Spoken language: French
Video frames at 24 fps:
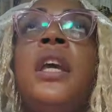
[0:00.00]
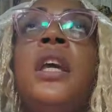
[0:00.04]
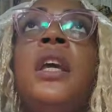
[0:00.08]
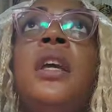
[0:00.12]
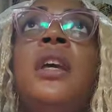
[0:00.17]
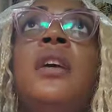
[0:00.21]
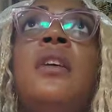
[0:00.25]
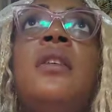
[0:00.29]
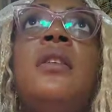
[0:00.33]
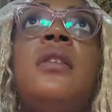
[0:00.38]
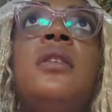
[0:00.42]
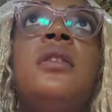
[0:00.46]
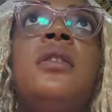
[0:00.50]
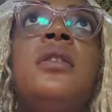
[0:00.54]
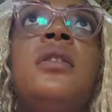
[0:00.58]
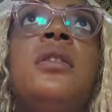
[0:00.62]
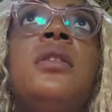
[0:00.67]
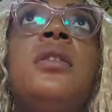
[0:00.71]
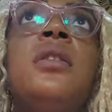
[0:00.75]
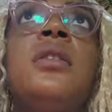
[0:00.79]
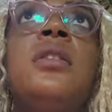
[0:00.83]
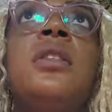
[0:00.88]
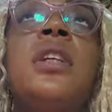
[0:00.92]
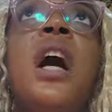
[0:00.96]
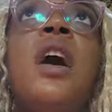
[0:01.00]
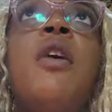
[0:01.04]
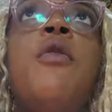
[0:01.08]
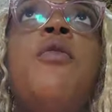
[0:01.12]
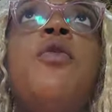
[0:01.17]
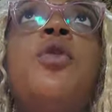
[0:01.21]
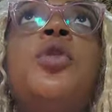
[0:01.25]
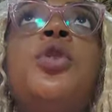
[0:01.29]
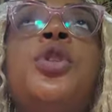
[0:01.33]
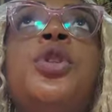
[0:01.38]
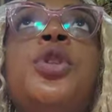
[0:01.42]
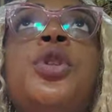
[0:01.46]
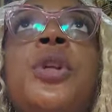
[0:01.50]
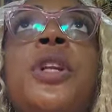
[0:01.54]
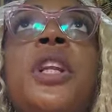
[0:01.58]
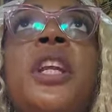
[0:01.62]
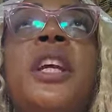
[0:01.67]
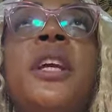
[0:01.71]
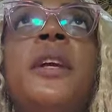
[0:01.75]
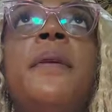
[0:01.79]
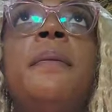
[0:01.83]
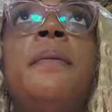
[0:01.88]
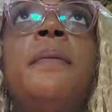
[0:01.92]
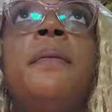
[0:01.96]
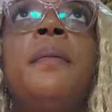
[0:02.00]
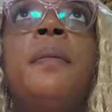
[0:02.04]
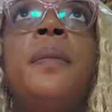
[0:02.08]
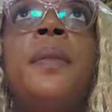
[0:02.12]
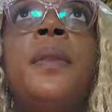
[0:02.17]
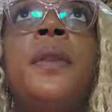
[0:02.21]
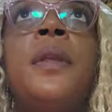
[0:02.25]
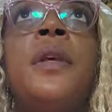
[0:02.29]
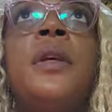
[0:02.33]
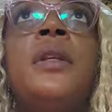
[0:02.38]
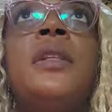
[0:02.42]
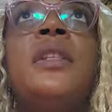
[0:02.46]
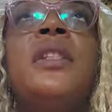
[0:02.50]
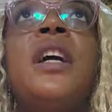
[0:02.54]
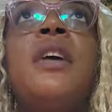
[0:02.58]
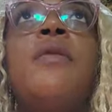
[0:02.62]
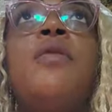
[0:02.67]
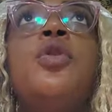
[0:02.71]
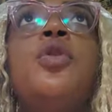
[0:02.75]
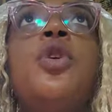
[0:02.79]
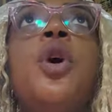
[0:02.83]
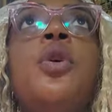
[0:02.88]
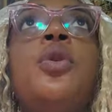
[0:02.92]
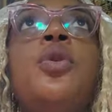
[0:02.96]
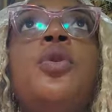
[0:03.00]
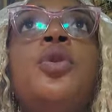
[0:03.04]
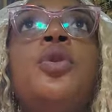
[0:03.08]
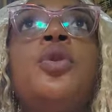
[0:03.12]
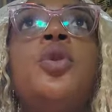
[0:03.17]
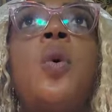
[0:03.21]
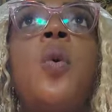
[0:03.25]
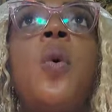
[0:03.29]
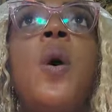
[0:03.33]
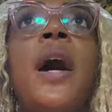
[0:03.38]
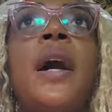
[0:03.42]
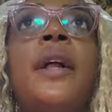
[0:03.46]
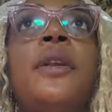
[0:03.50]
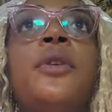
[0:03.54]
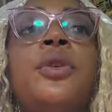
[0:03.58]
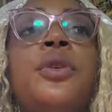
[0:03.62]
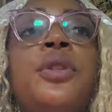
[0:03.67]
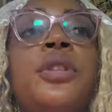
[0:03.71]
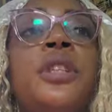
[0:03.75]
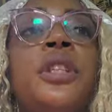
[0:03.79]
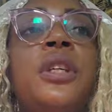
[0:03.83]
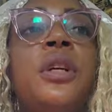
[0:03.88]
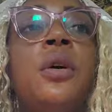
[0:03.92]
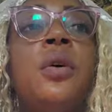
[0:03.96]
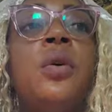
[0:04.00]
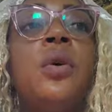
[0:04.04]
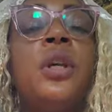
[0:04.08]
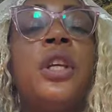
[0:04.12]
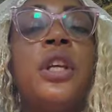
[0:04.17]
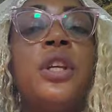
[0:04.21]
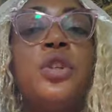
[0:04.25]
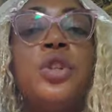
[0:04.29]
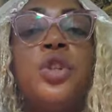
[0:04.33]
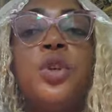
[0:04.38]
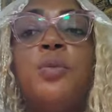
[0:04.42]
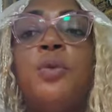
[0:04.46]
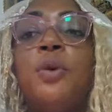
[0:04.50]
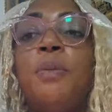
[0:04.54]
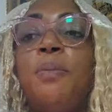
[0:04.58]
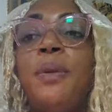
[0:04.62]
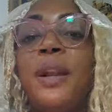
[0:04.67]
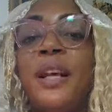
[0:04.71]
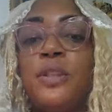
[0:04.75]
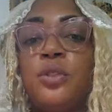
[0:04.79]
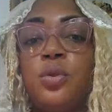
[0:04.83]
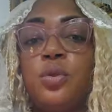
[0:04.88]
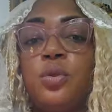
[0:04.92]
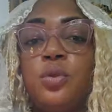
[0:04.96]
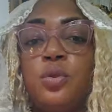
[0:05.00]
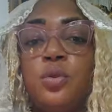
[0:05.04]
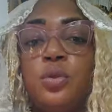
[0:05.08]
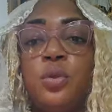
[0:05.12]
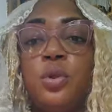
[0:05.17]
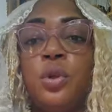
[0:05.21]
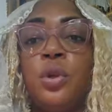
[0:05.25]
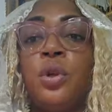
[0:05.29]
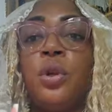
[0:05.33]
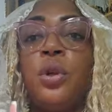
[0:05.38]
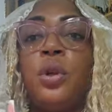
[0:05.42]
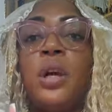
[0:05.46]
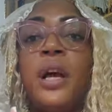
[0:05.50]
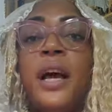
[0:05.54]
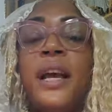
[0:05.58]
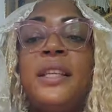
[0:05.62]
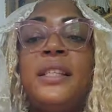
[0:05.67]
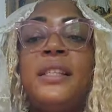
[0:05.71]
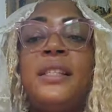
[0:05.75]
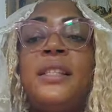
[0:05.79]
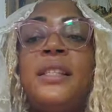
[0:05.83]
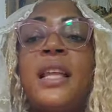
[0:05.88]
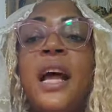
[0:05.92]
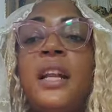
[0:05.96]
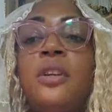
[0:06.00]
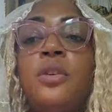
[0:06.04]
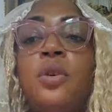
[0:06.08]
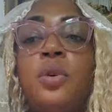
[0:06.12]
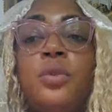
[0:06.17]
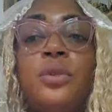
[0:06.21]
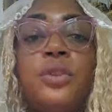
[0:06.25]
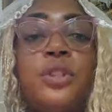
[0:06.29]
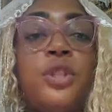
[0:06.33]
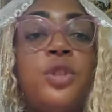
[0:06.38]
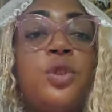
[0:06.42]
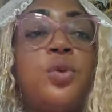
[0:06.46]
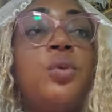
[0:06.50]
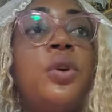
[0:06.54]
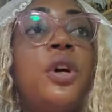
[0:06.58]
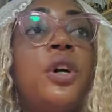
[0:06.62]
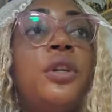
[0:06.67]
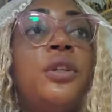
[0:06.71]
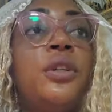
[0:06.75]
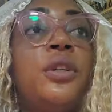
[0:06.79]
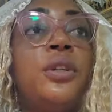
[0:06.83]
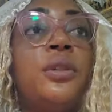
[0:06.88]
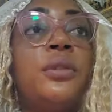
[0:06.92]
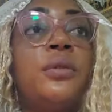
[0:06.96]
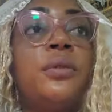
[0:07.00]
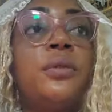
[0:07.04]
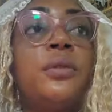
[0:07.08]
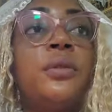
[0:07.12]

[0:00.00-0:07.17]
Et quand vous jeûnez, ça vous donne le droit de dire, ok, je me place, I stand on this word.